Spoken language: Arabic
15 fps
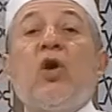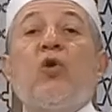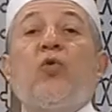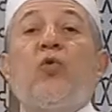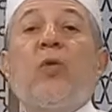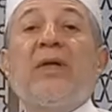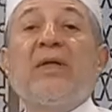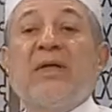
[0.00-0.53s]

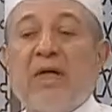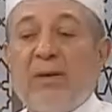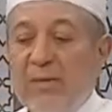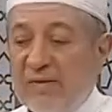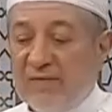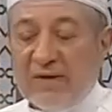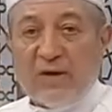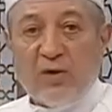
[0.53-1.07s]
وكما
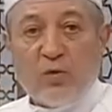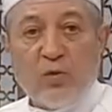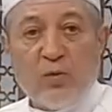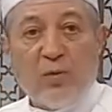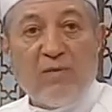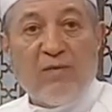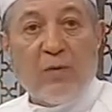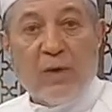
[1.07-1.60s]
ذكرت
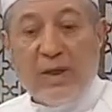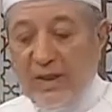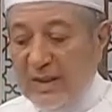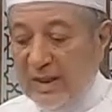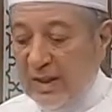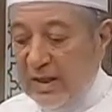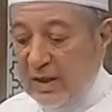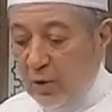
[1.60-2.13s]
منذ
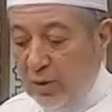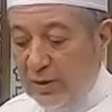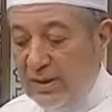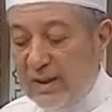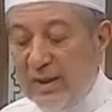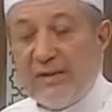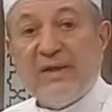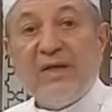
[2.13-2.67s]
قليل للأخت
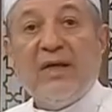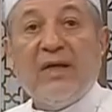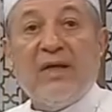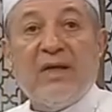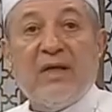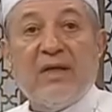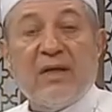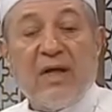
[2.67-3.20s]
التي
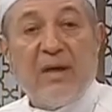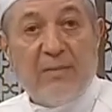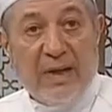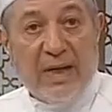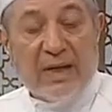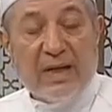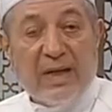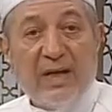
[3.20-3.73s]

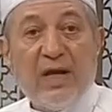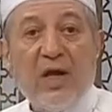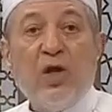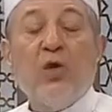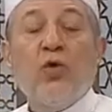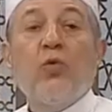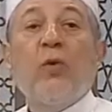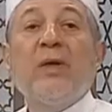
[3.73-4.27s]
قبلك
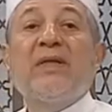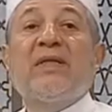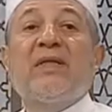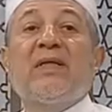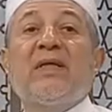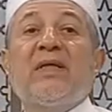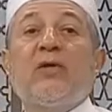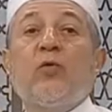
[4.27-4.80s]

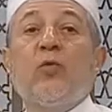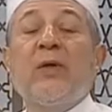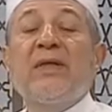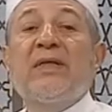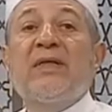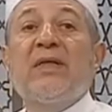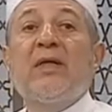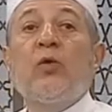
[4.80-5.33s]

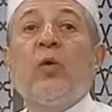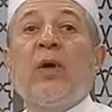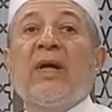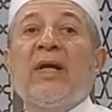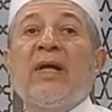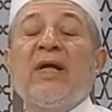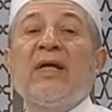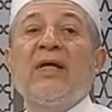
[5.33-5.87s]
واتل
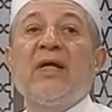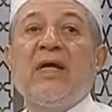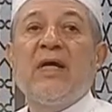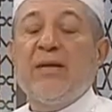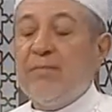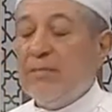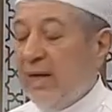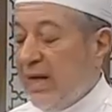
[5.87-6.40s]

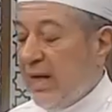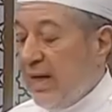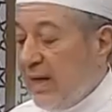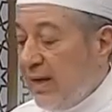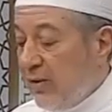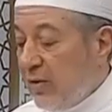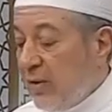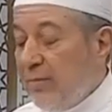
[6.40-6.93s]
عليهم
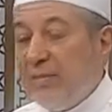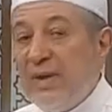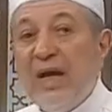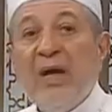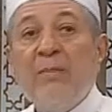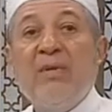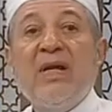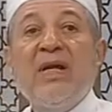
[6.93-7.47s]
رب
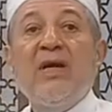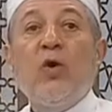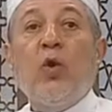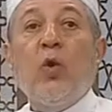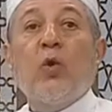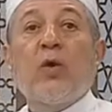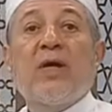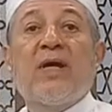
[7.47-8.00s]
هب لي
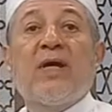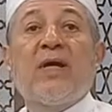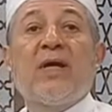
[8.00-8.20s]
حك